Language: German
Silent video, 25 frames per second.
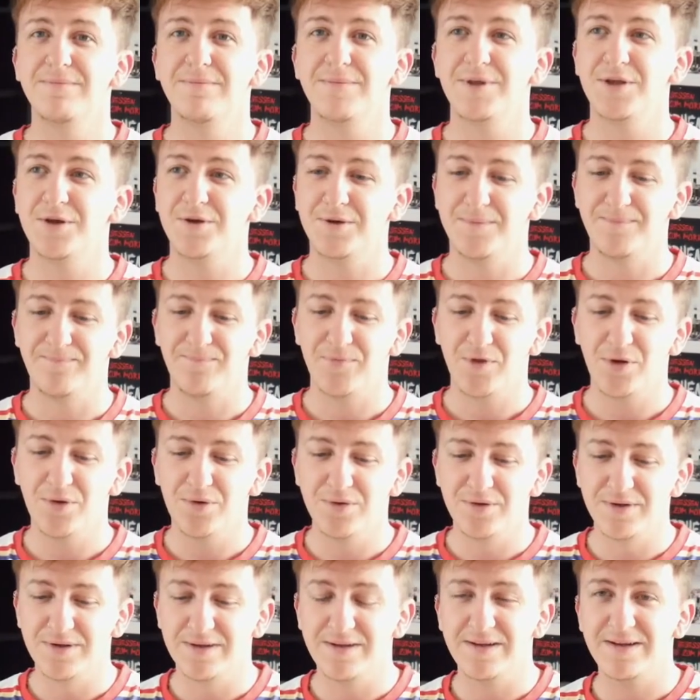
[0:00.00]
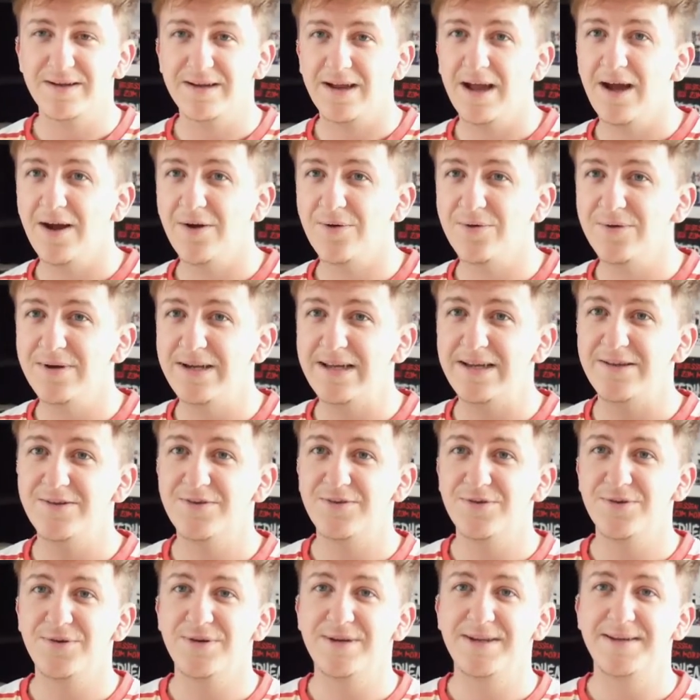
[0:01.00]
ja, und Caro
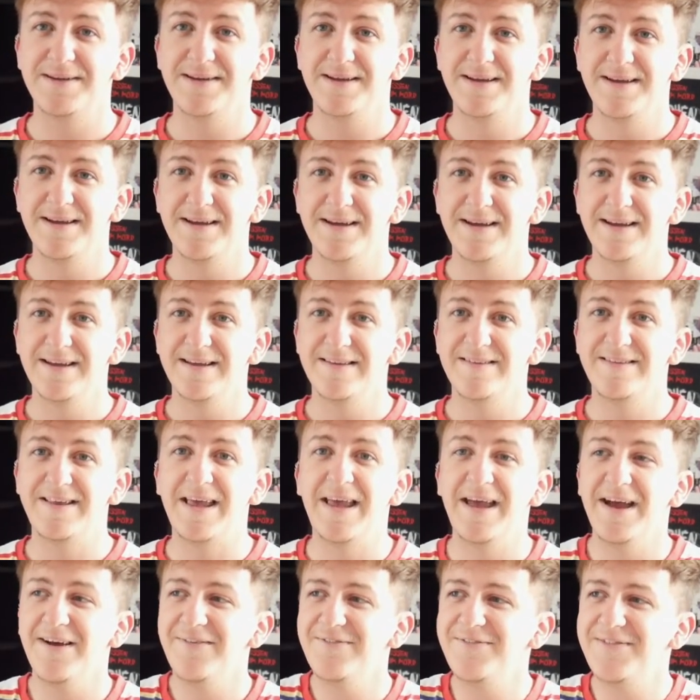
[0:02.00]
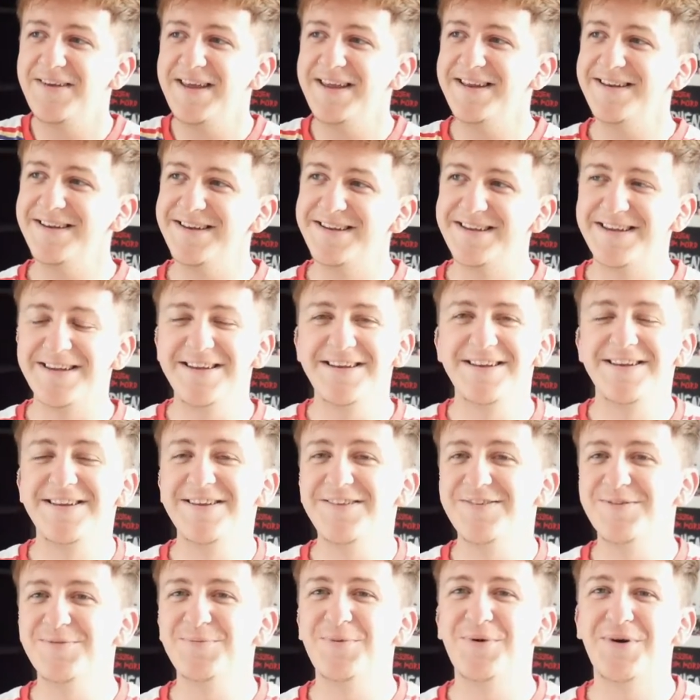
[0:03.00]
lest halt sehr wenig in
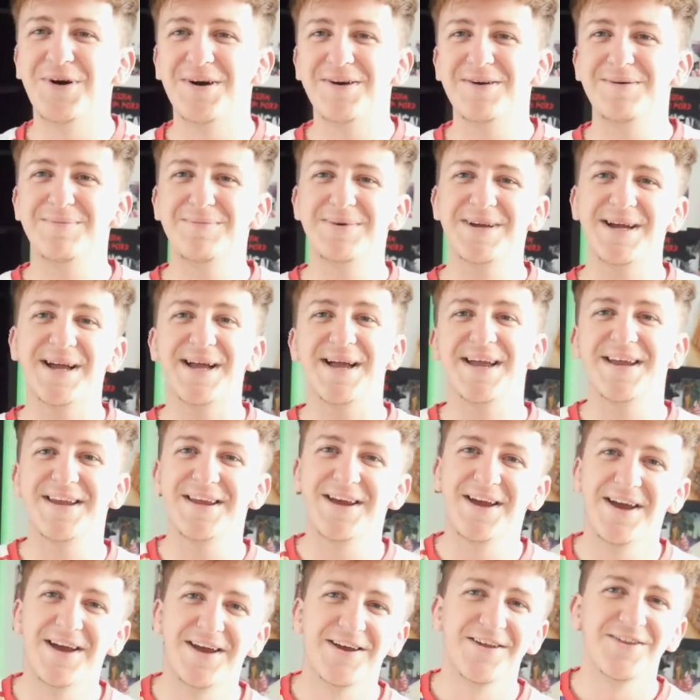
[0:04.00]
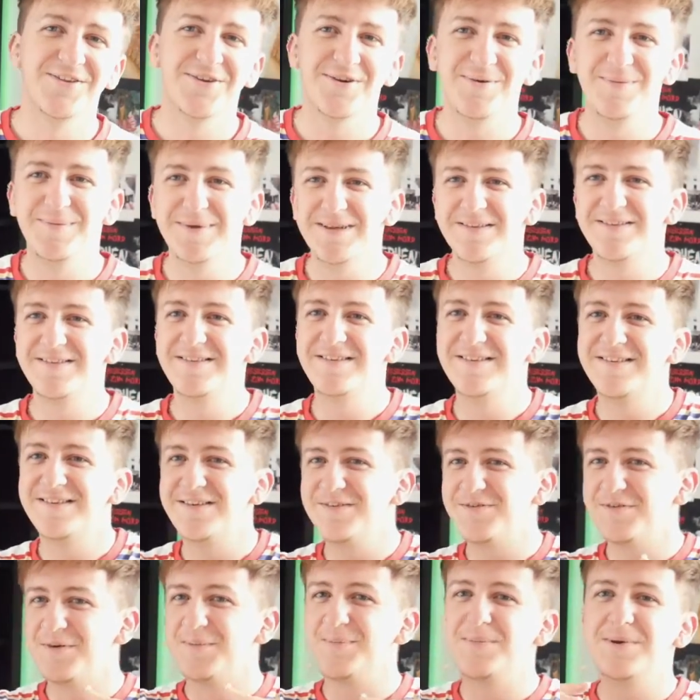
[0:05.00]
diesem Horrorbereich, darum ist
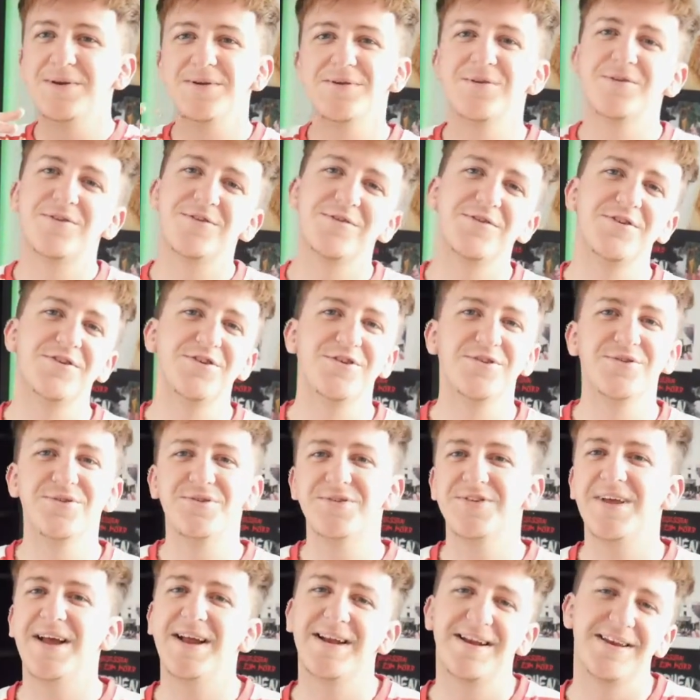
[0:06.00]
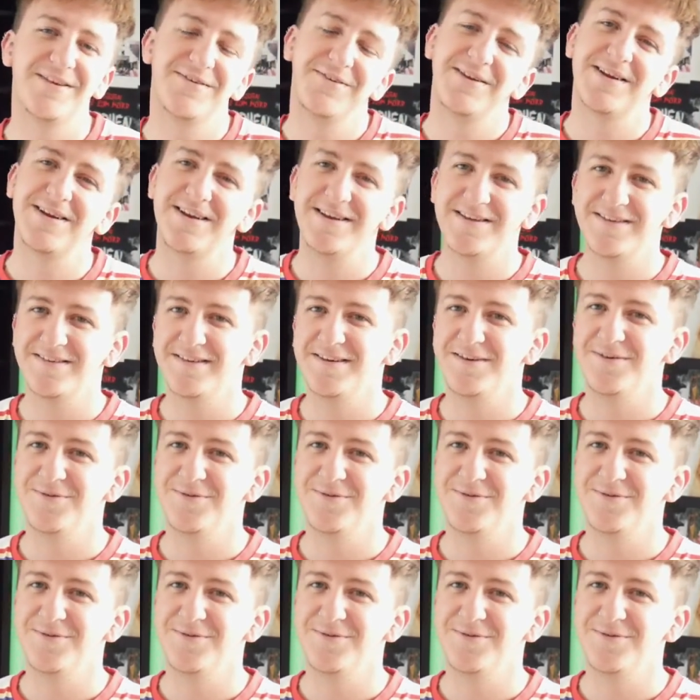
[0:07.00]
diese Verbindung zwischen uns eigentlich wirklich sehr